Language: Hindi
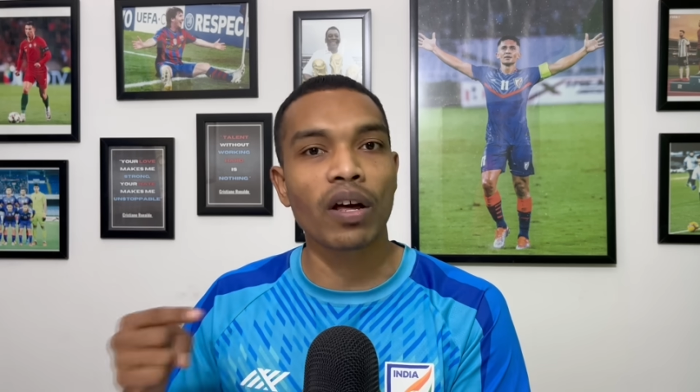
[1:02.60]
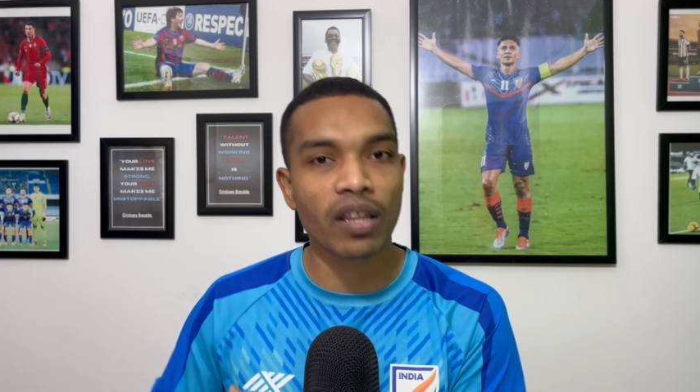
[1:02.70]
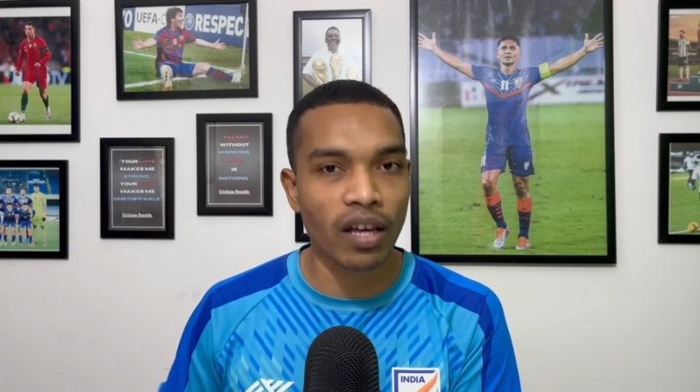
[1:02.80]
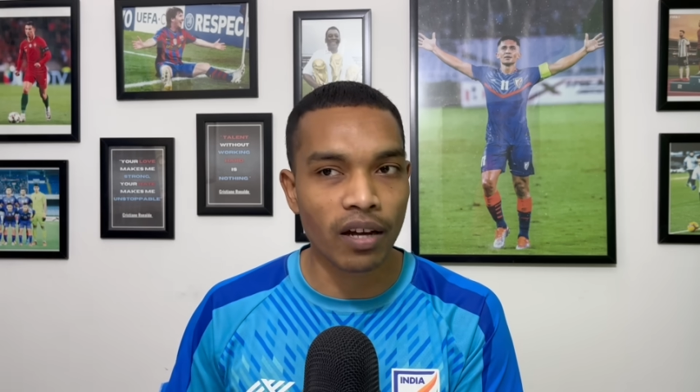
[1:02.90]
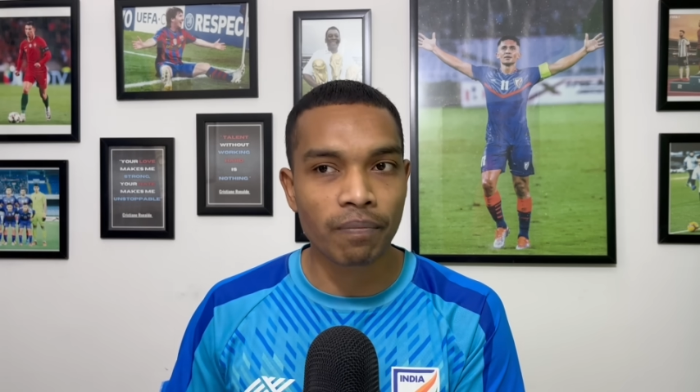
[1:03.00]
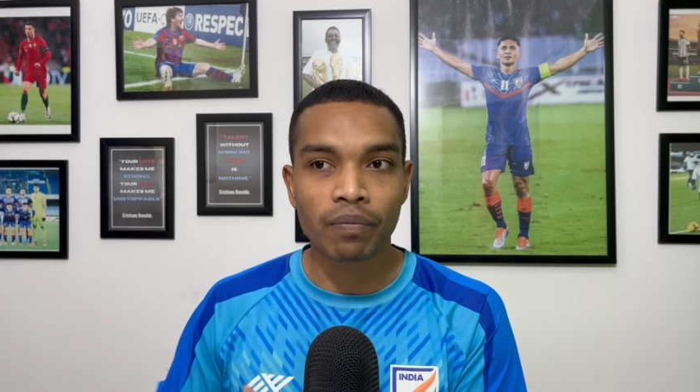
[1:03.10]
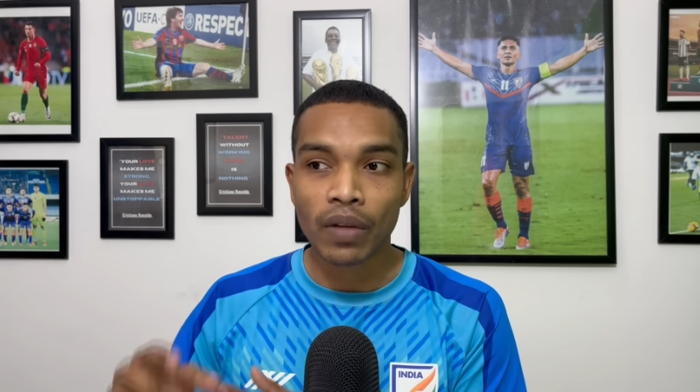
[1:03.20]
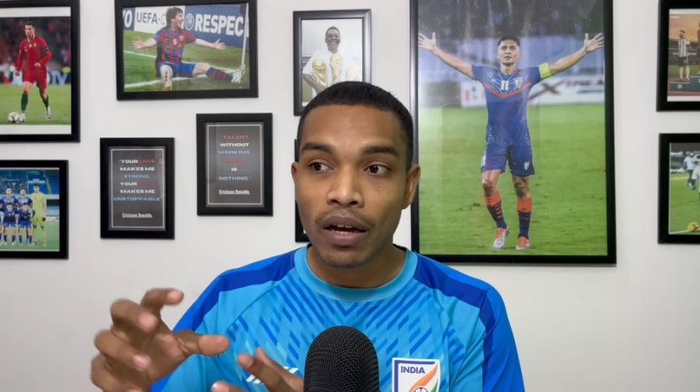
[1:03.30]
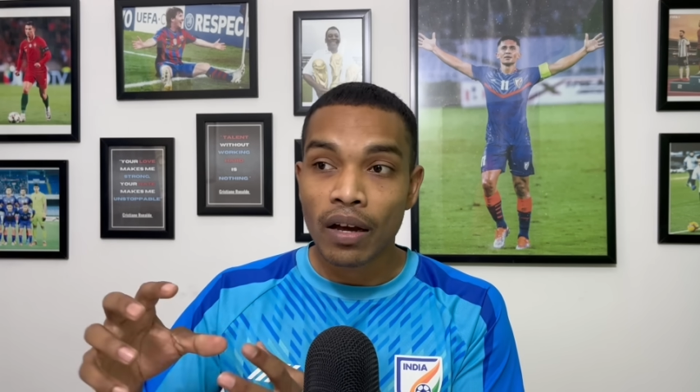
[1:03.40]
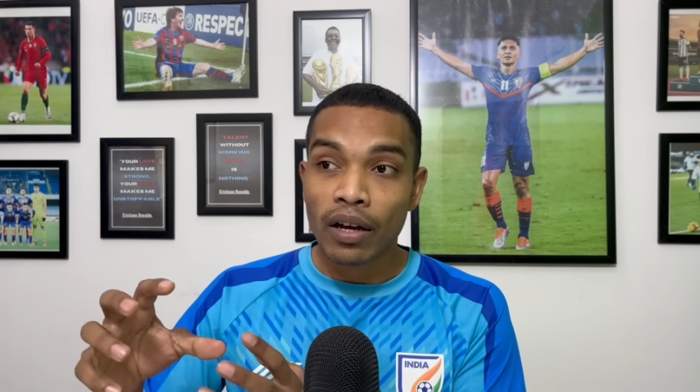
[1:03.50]
चाहिए
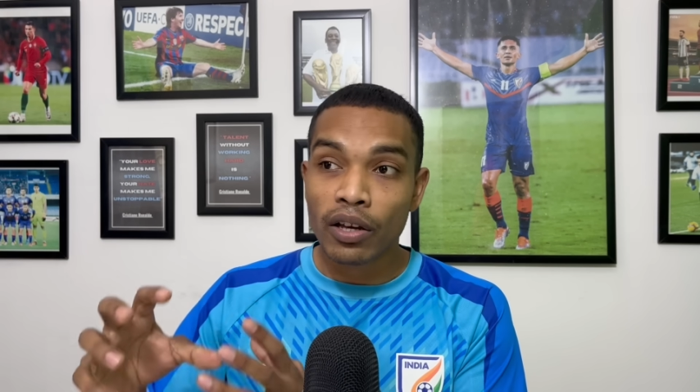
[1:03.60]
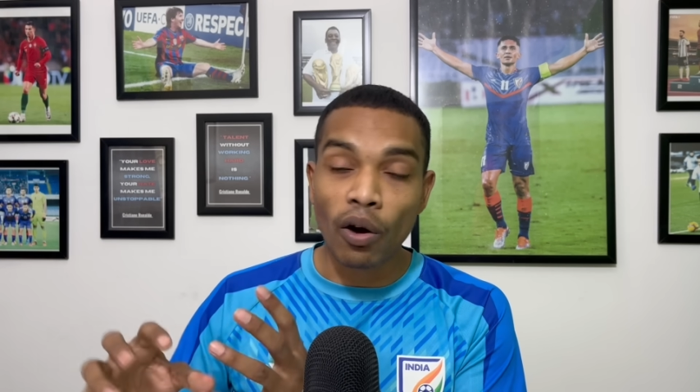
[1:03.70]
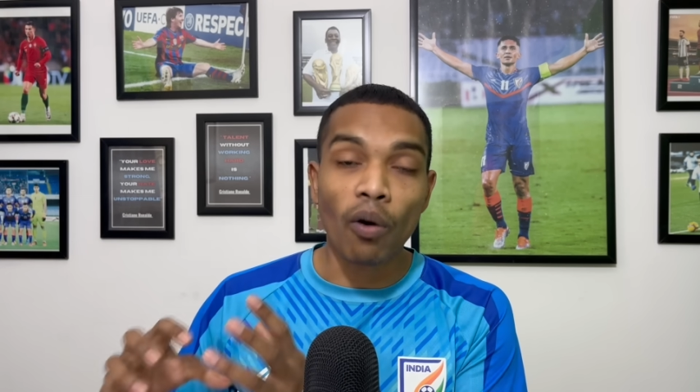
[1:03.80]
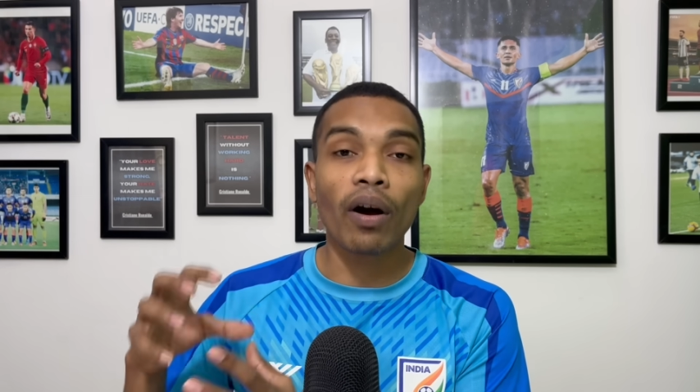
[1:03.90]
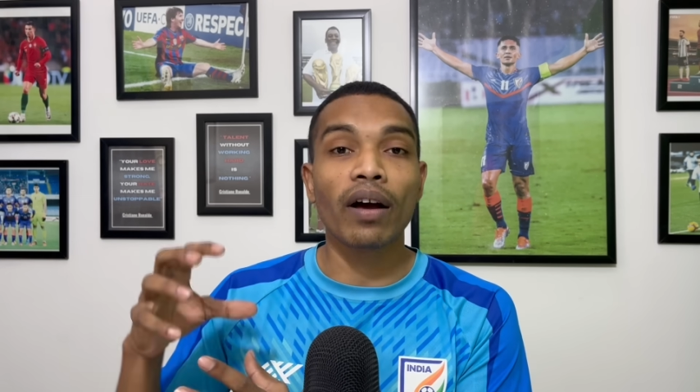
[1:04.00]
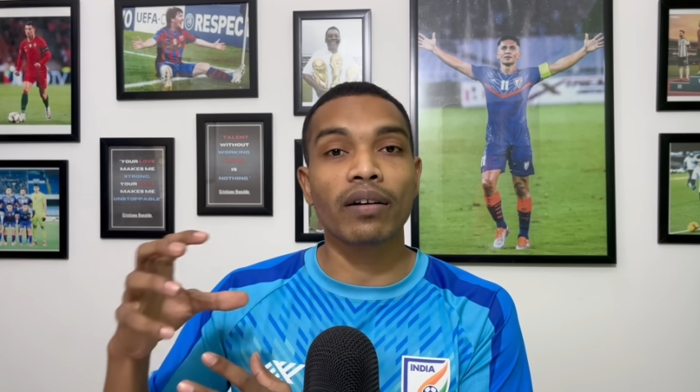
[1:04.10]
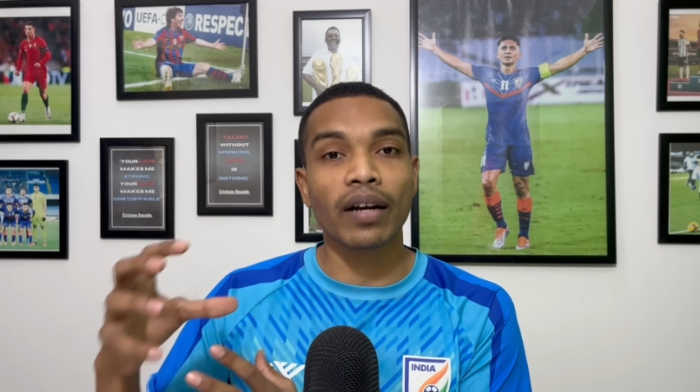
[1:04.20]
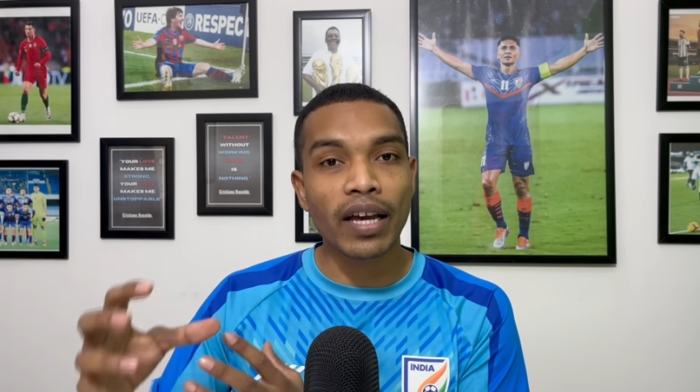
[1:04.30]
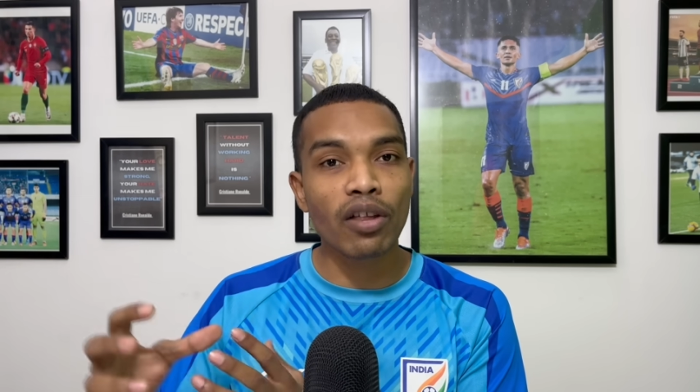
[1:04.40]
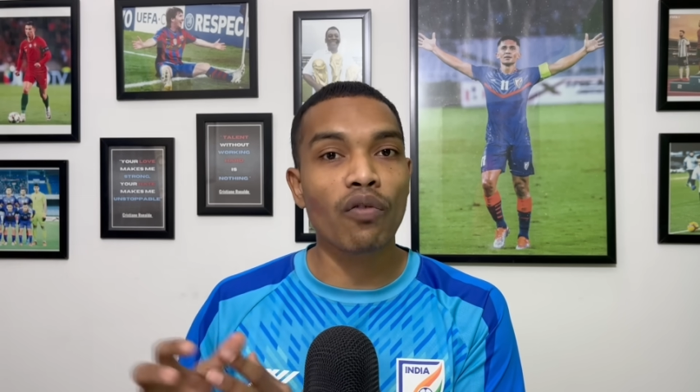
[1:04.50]
क्यों
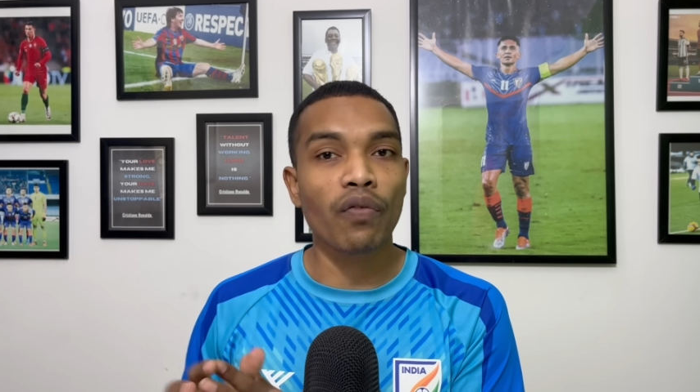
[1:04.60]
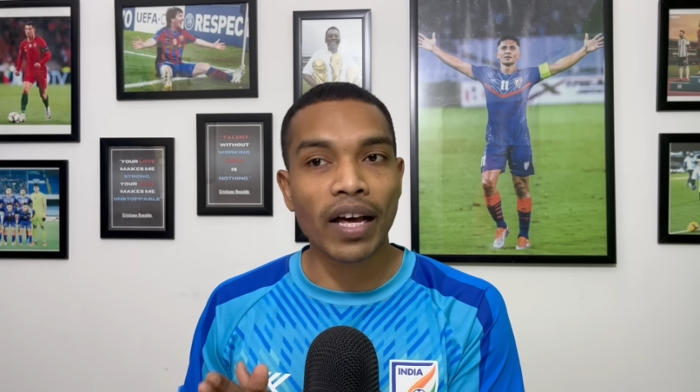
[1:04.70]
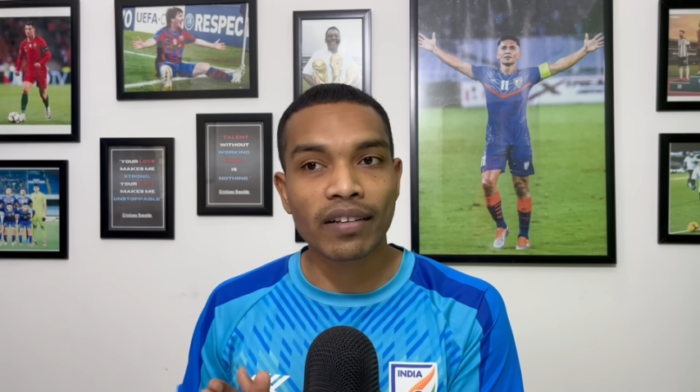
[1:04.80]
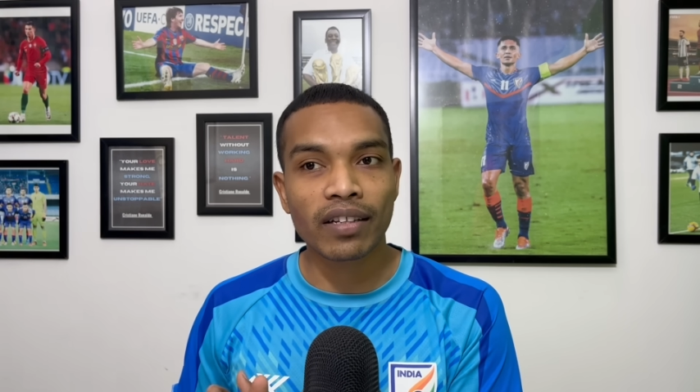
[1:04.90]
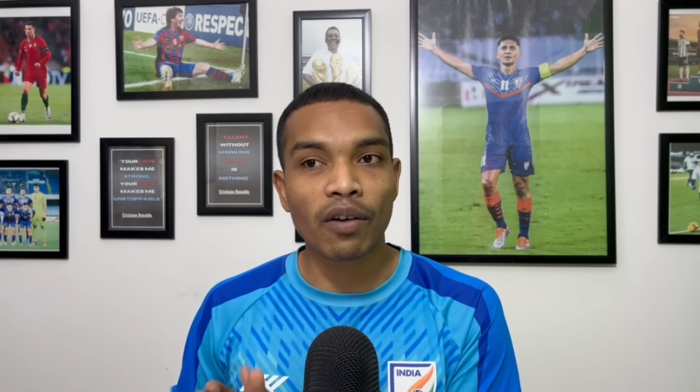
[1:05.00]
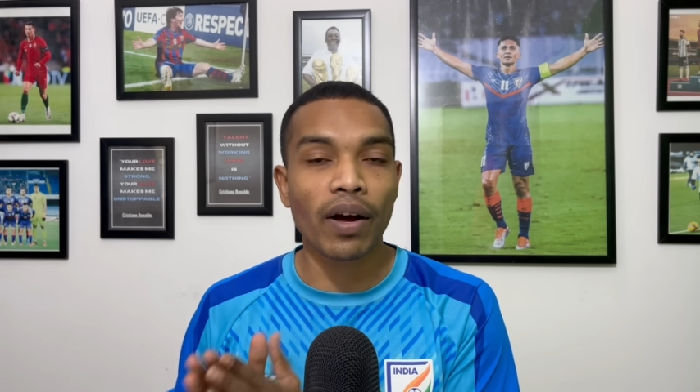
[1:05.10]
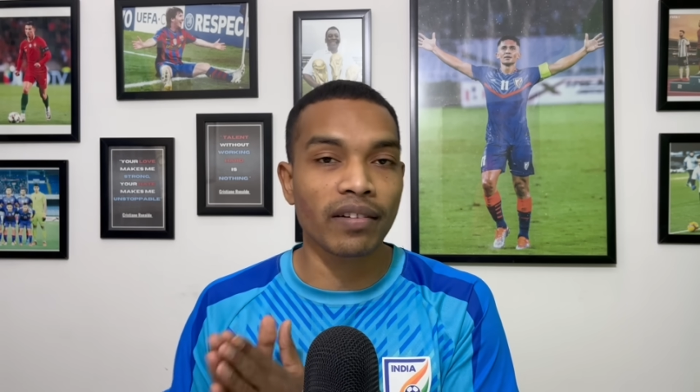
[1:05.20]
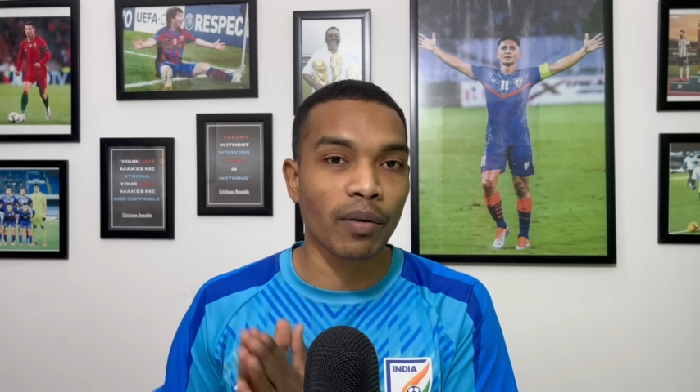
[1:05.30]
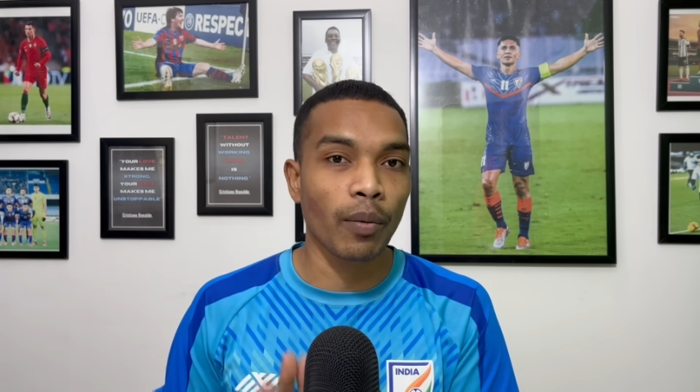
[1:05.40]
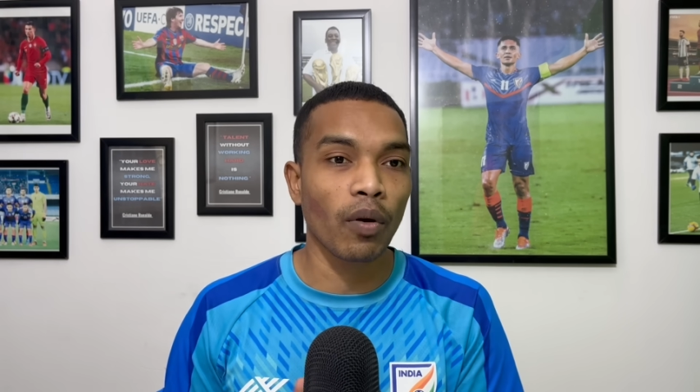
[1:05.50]
कई जो फैंस है वो
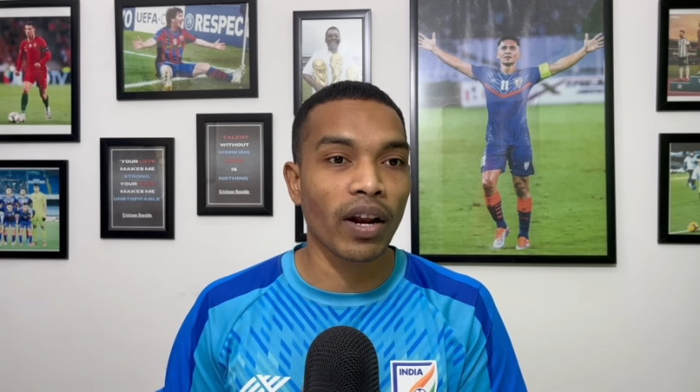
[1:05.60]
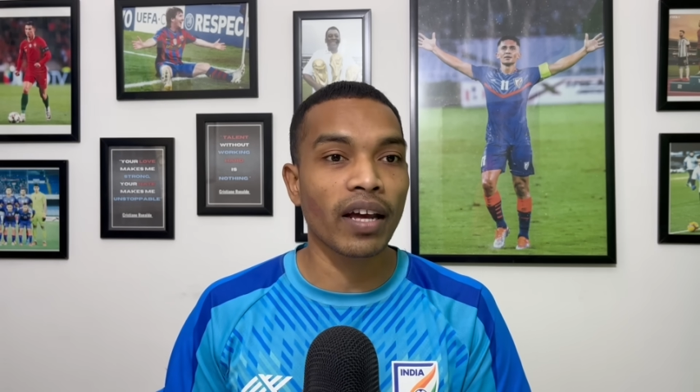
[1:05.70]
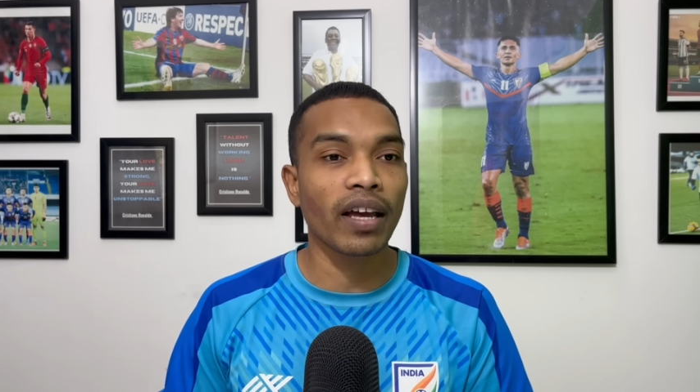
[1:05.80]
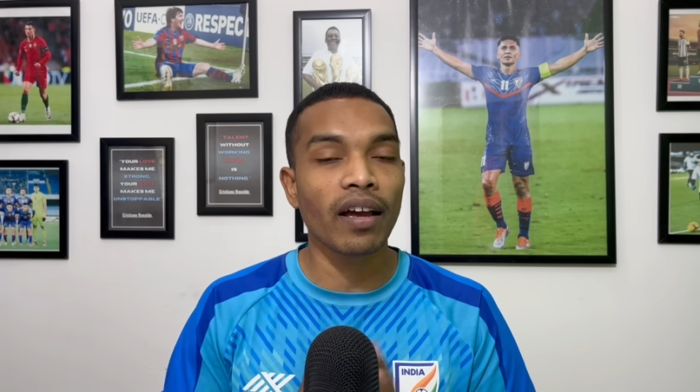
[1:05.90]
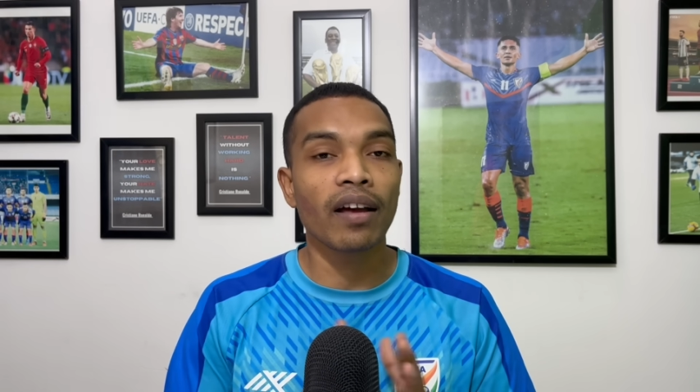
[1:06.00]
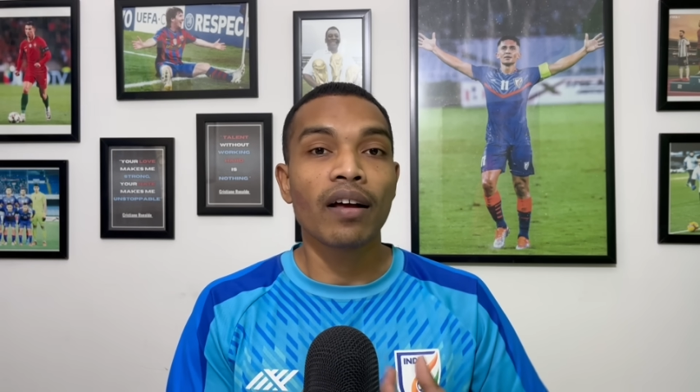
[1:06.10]
ऐसा भी बोल रहे कि